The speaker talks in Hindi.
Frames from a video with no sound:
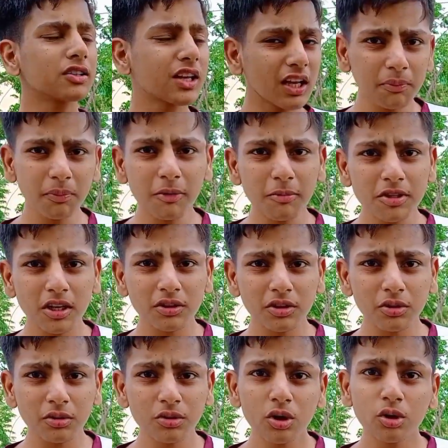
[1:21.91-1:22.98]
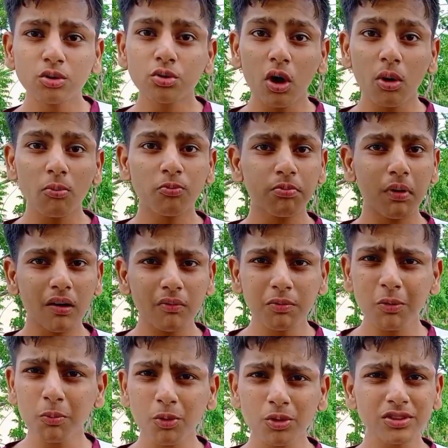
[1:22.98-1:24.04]
कहीं पर भी जाते हो सो वहाँ
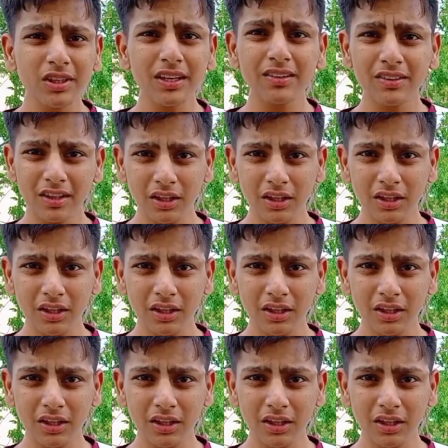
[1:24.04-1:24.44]
पर बहुत सारे